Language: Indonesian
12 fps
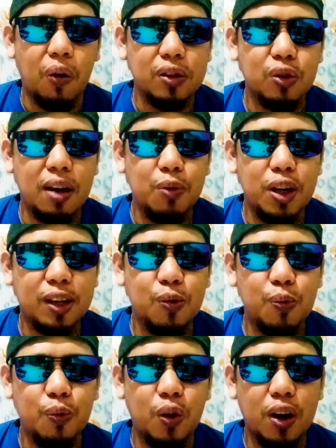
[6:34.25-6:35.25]

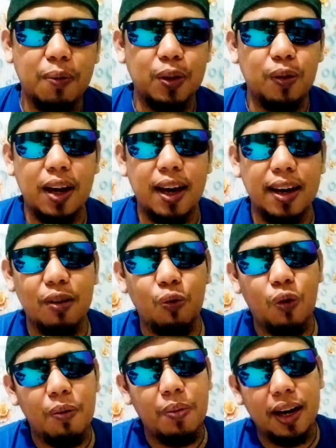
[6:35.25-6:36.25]
Wassalamualaikum warahmatullahi
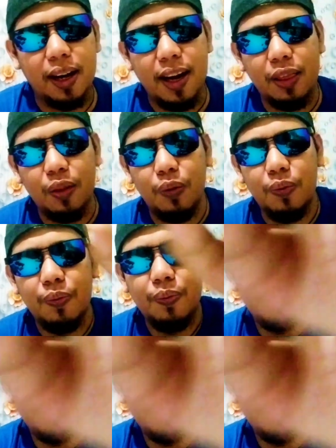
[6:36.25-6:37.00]
wabarakatuh.